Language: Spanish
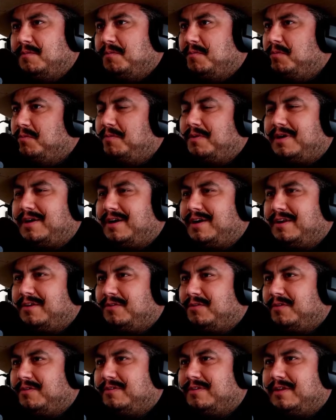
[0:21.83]
pues me
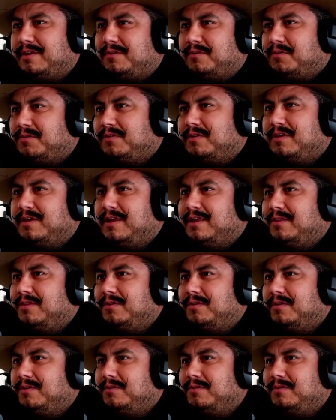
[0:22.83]
regreso a estar
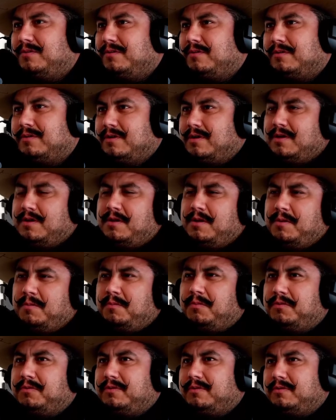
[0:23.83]
cocinando en un,
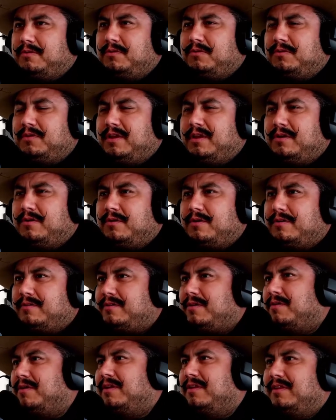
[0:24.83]
pues no sé, en un
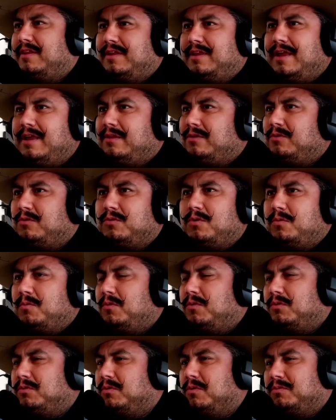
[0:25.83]
restaurante ya tú
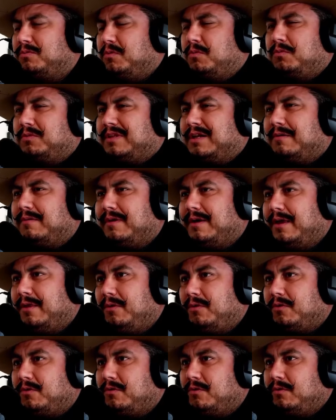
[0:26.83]
como, como
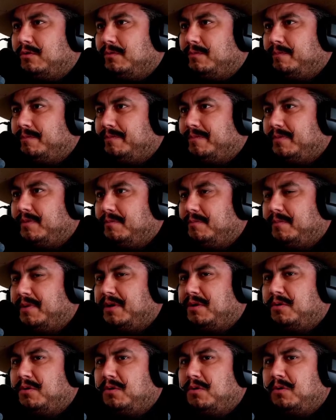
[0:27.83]
trabajador, ¿no? Claro.
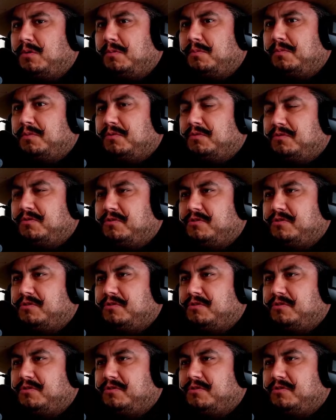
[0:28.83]
Pero pues